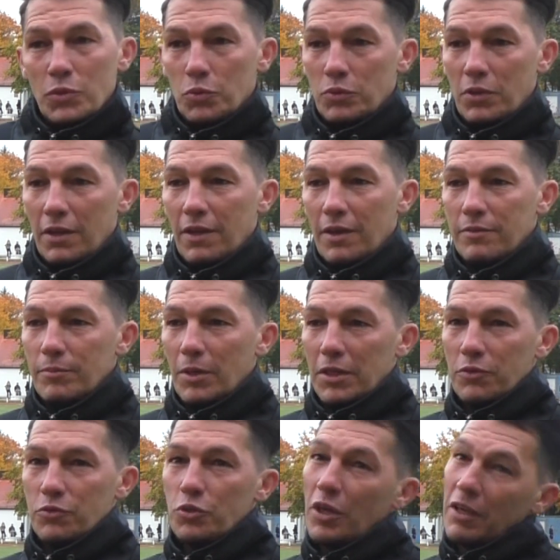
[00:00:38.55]
Und dann hat man
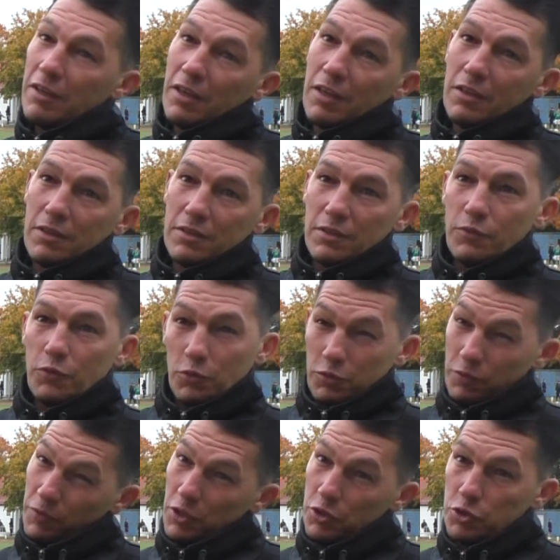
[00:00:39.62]
natürlich einen Gegner, die von
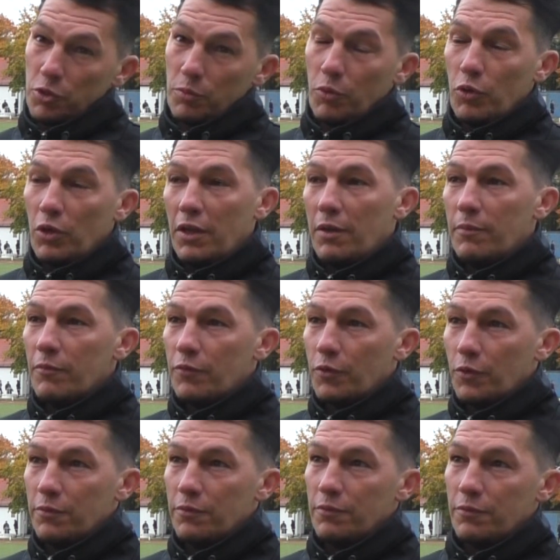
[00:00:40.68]
viel Stimmung leben,
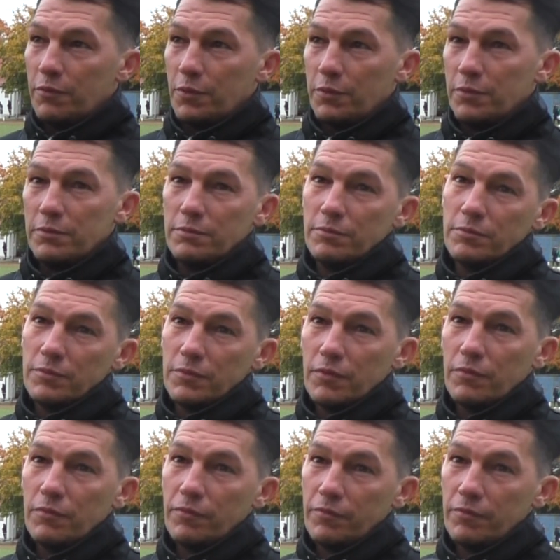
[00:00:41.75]
von, von
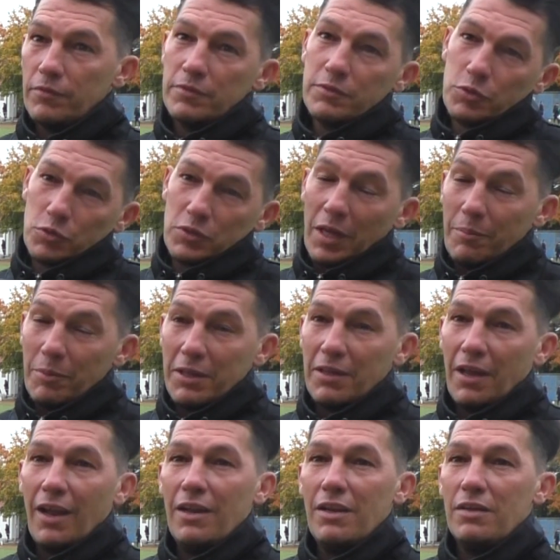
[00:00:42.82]

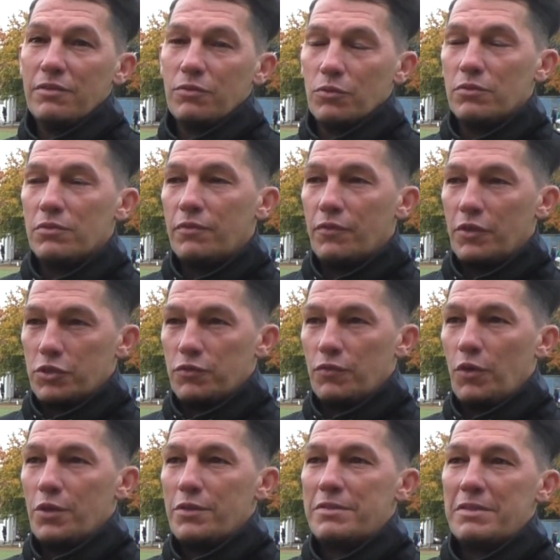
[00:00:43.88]
Zusammenhalt und
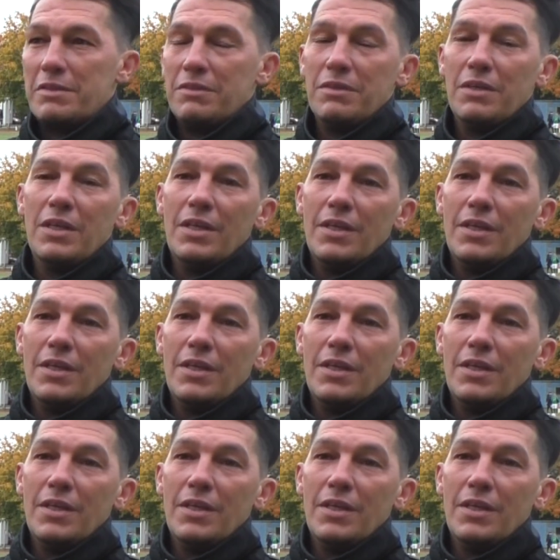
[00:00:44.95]
verschworen sind.